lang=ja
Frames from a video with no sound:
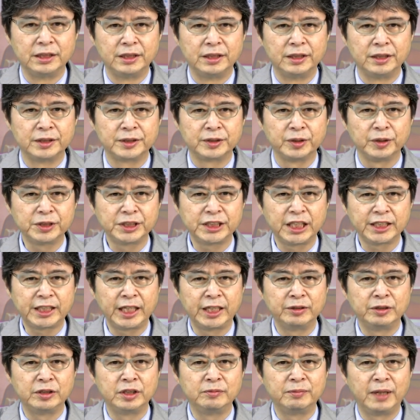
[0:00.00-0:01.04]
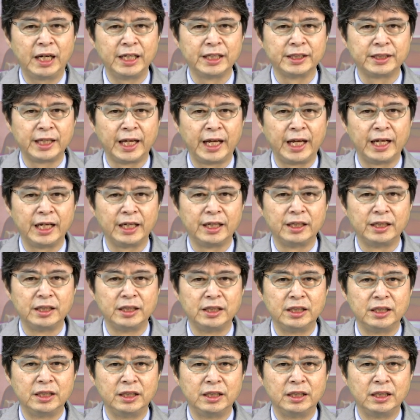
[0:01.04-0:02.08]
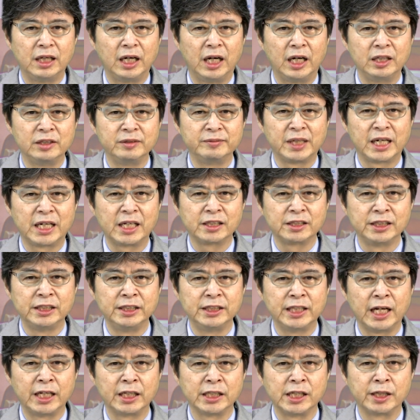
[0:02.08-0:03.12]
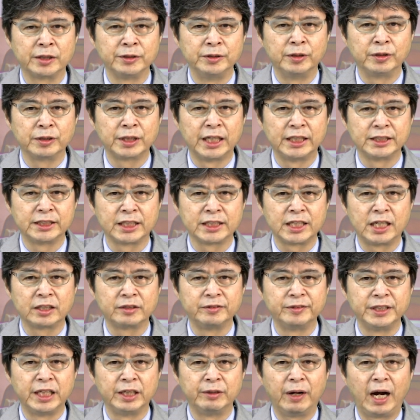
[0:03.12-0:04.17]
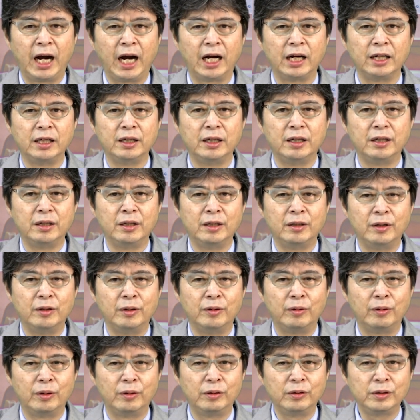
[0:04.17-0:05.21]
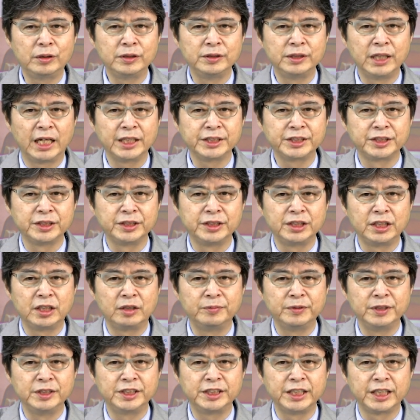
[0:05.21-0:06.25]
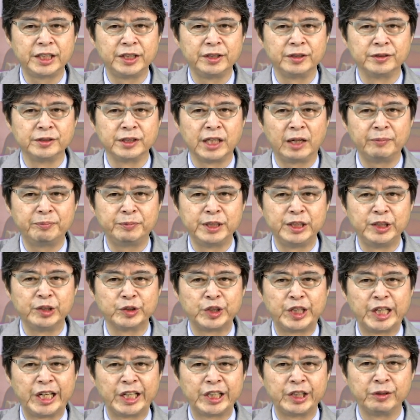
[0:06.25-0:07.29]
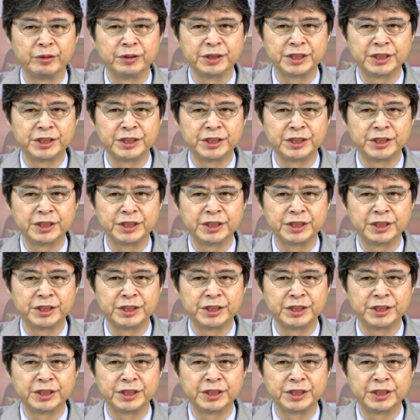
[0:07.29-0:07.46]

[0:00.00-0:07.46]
そうした点を踏まえて、青山学院大学の経済学部では、豊富な数量分析用のアプリを提供